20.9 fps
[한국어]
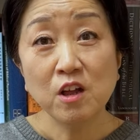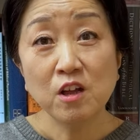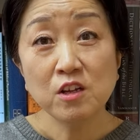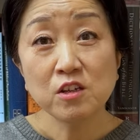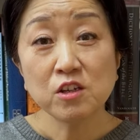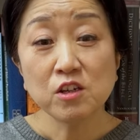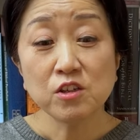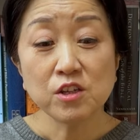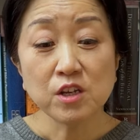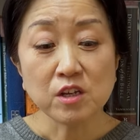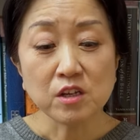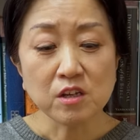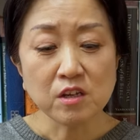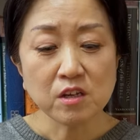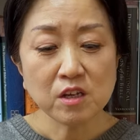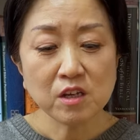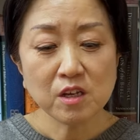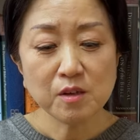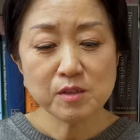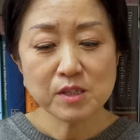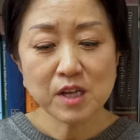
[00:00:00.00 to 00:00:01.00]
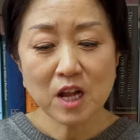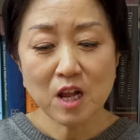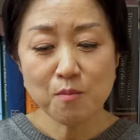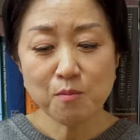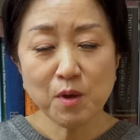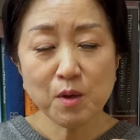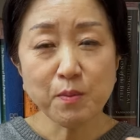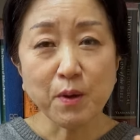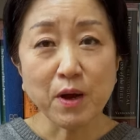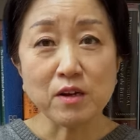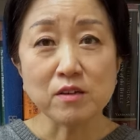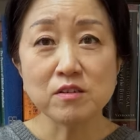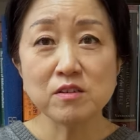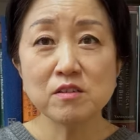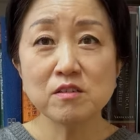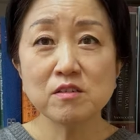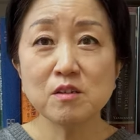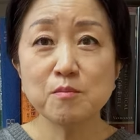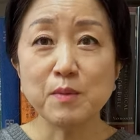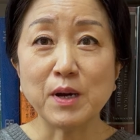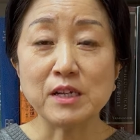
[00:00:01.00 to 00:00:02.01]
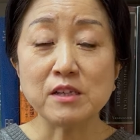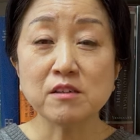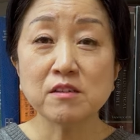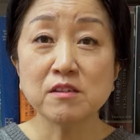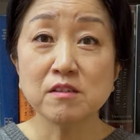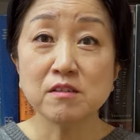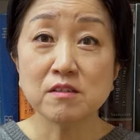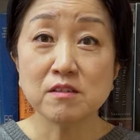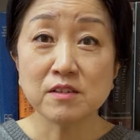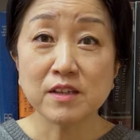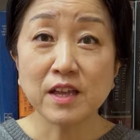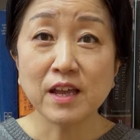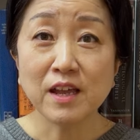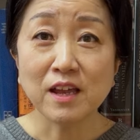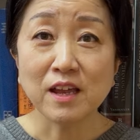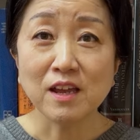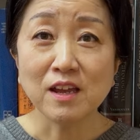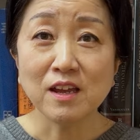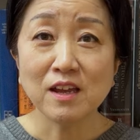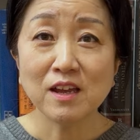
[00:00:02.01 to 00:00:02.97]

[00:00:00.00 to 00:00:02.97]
근데 이 삶의 방식을 만드는데